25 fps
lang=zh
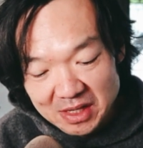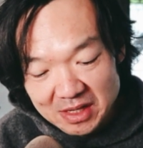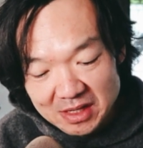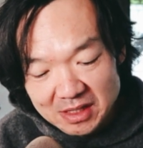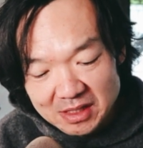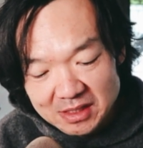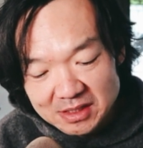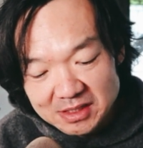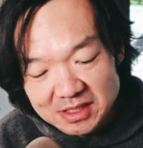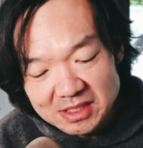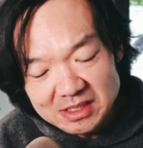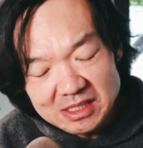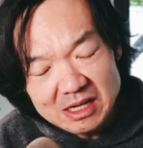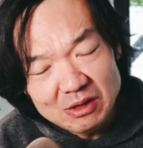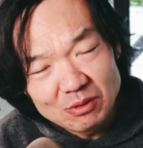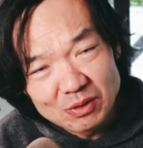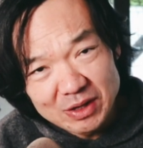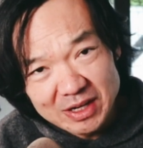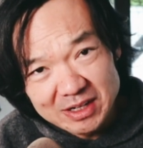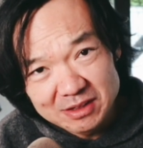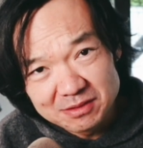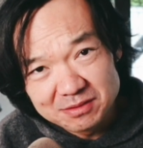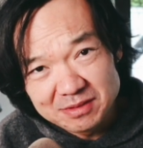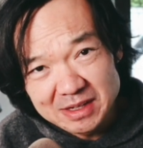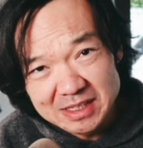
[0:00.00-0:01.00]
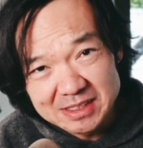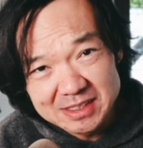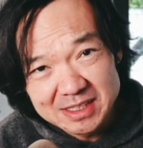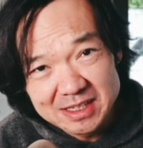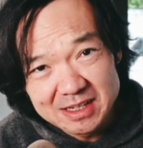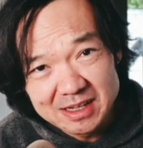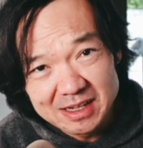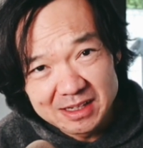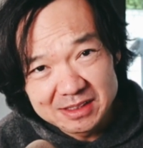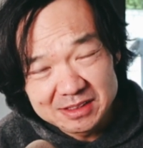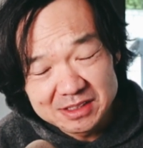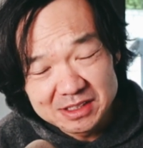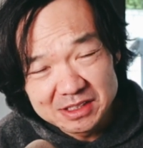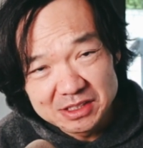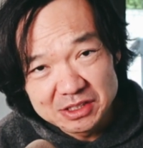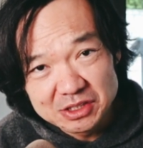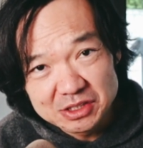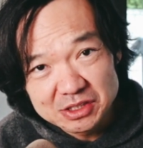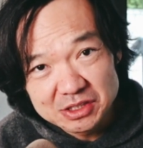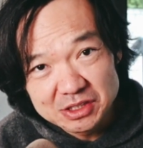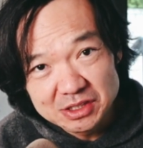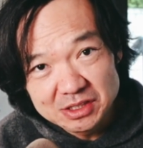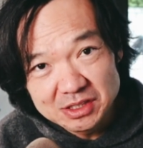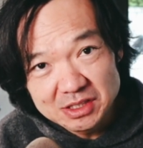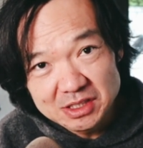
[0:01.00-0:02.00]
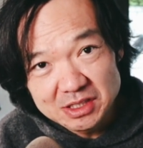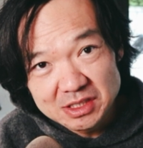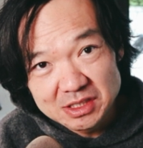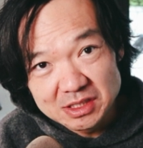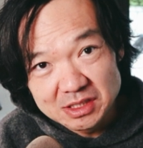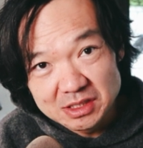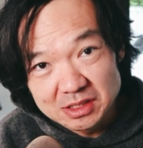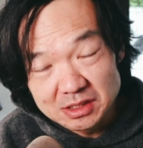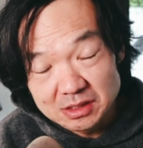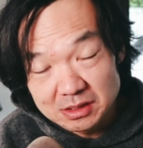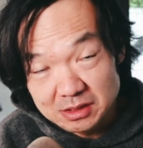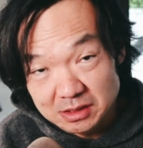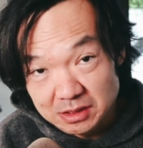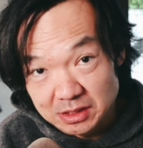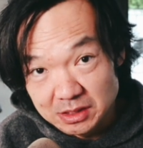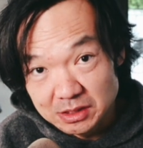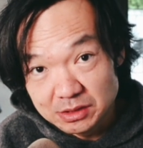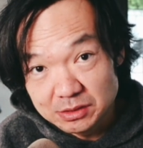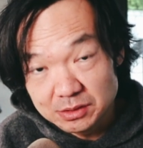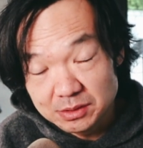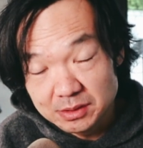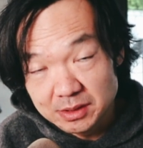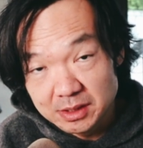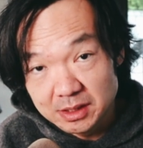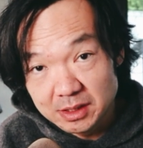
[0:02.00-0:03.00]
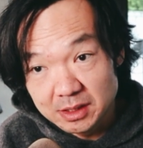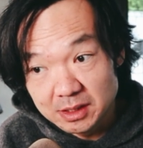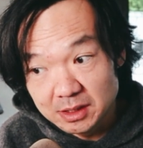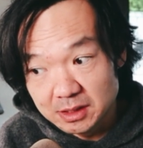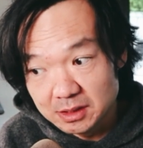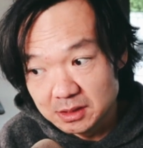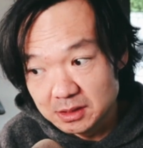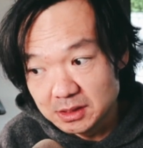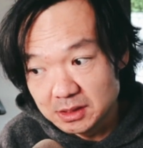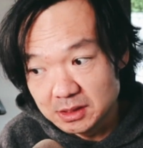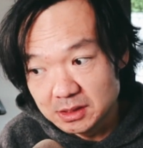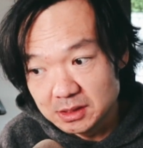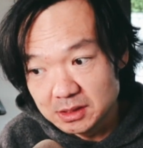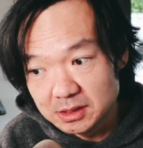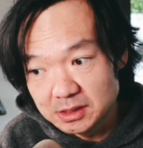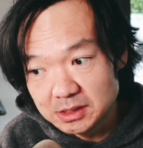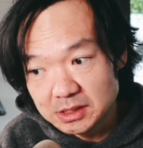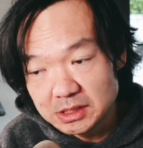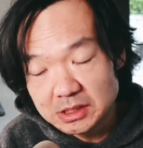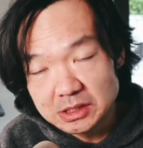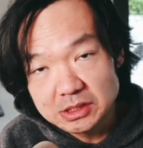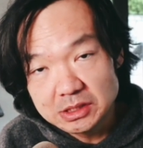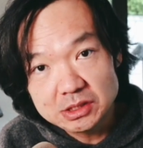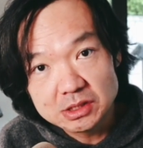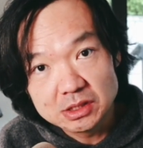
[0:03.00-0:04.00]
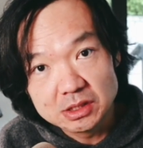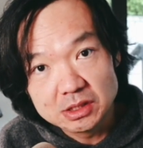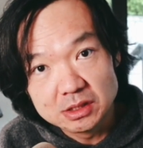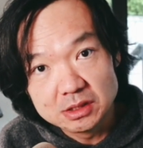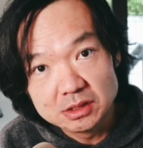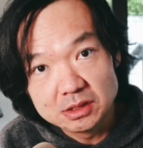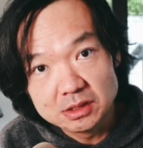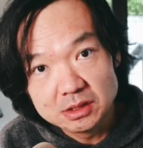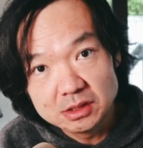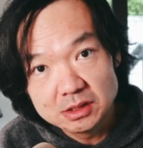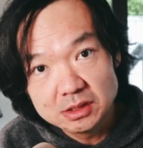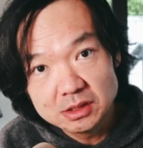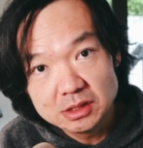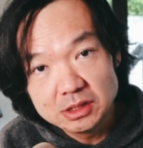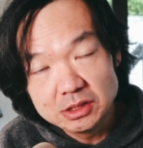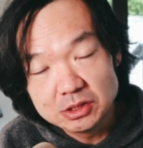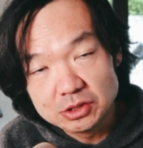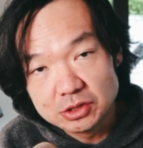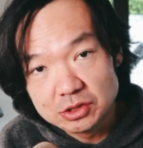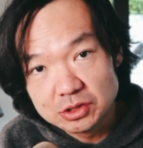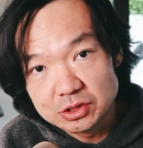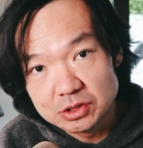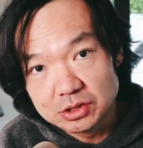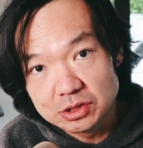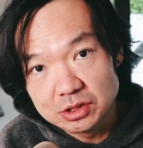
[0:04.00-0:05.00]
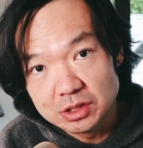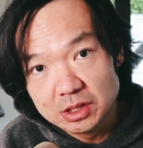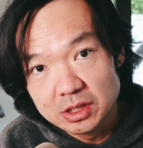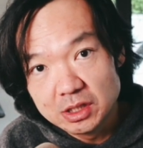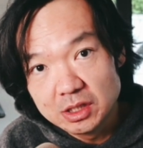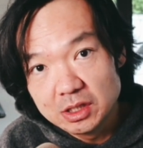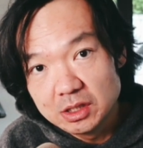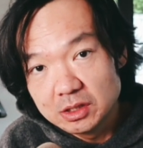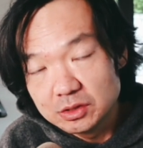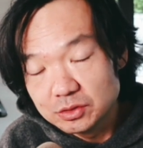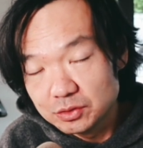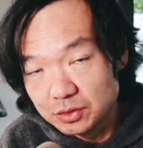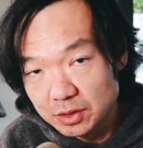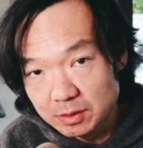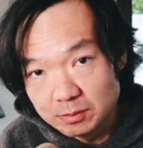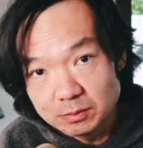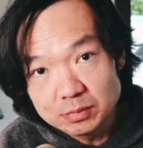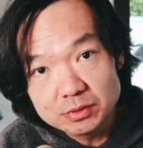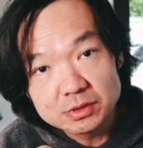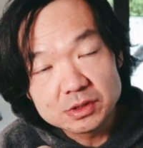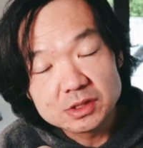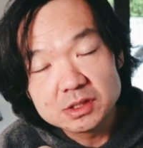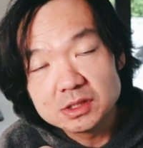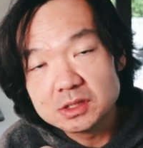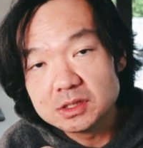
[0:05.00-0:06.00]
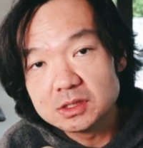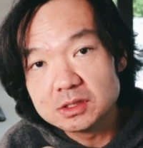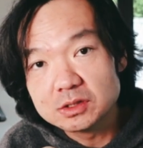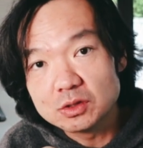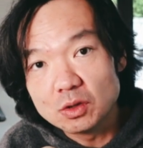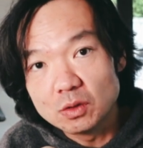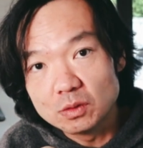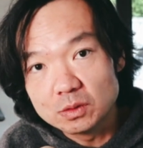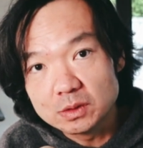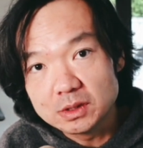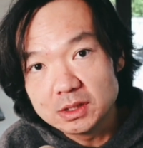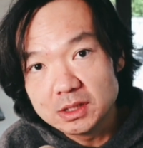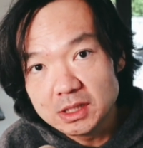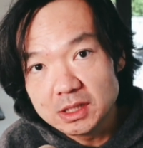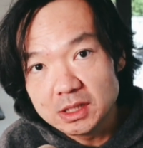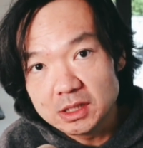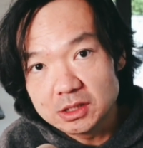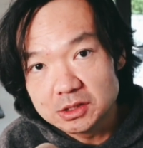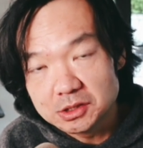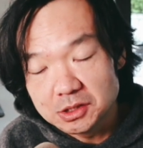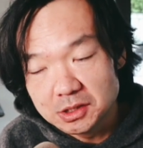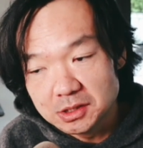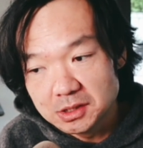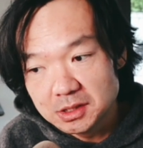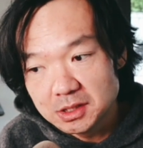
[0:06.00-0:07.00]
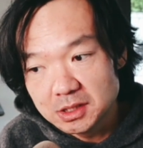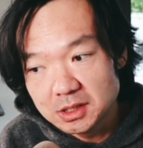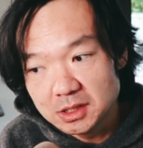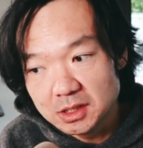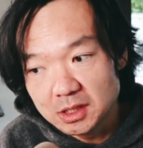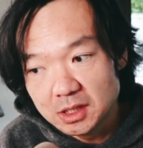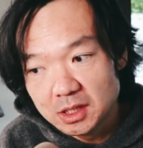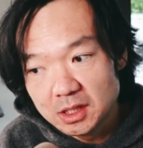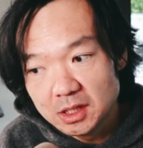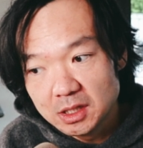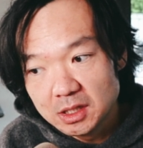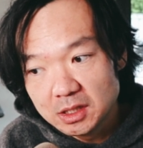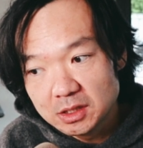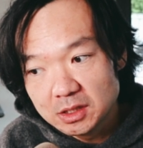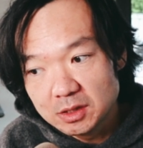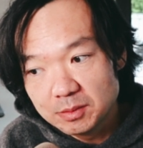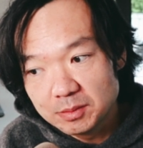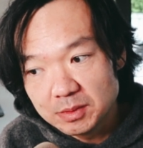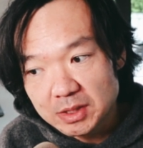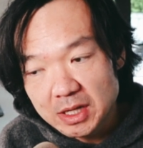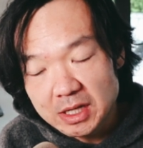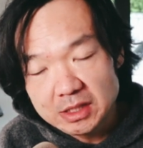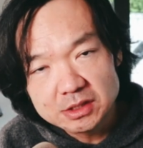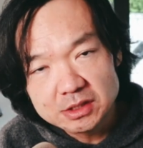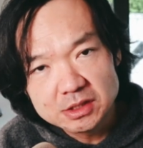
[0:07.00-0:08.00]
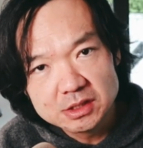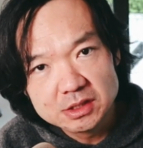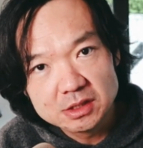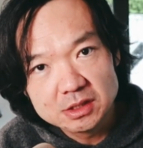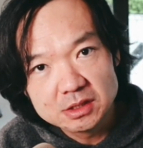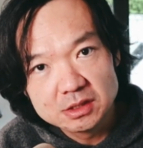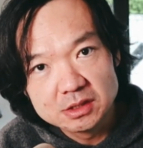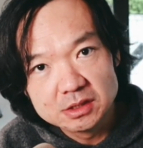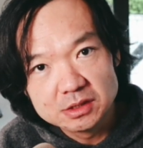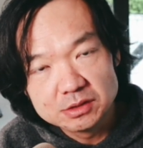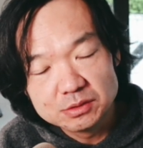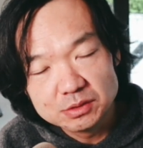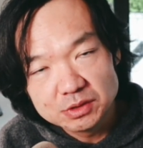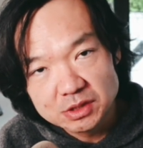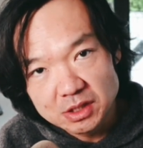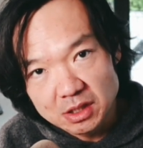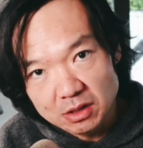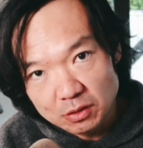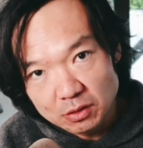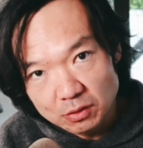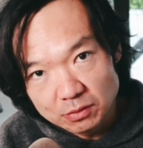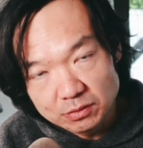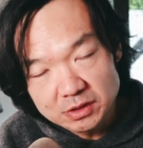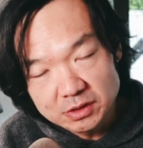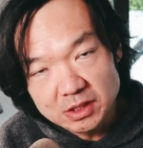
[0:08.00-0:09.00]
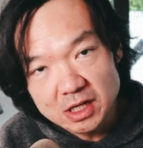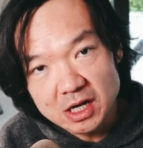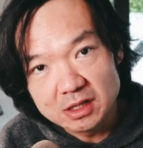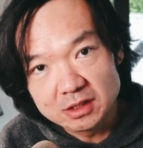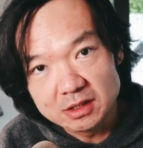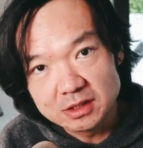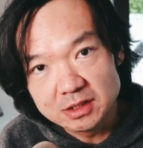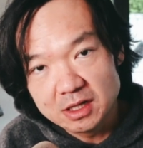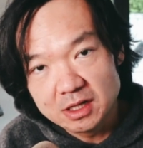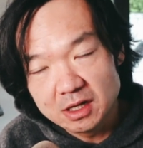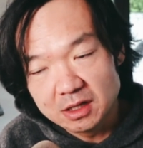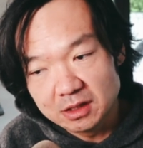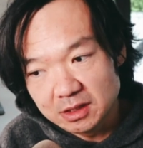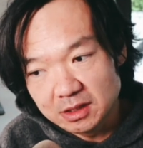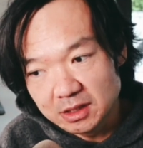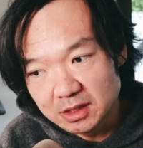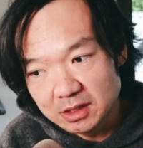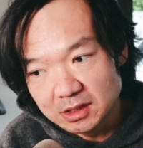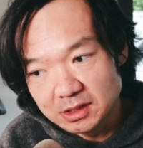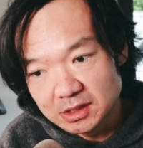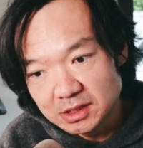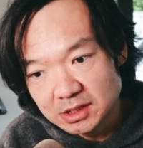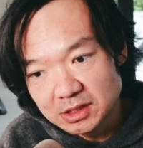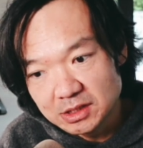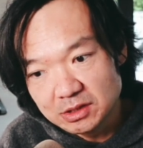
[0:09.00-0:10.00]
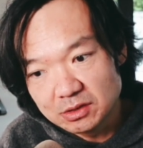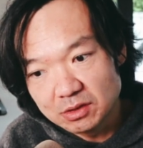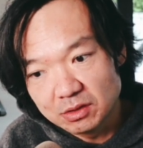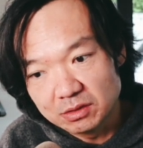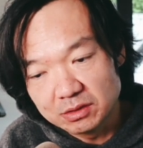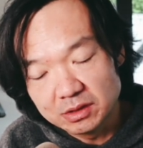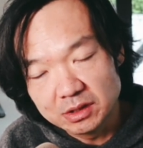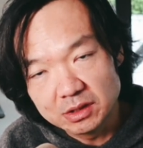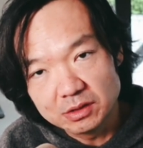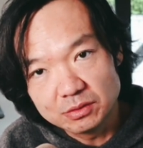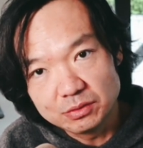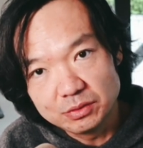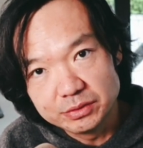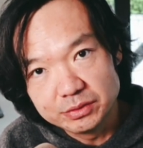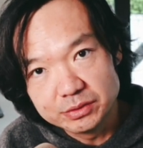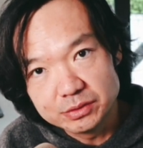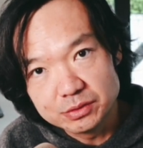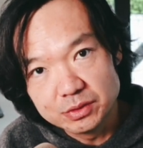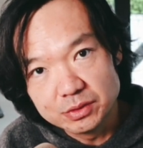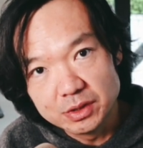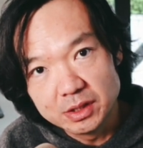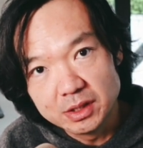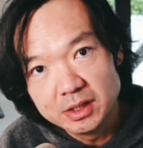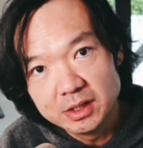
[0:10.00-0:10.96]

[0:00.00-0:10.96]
现在我开始发现啊，这个身体的确和你的精神意志全部是统一的一个整体。那么它是一个就像工厂一样的一个系统的一个运作。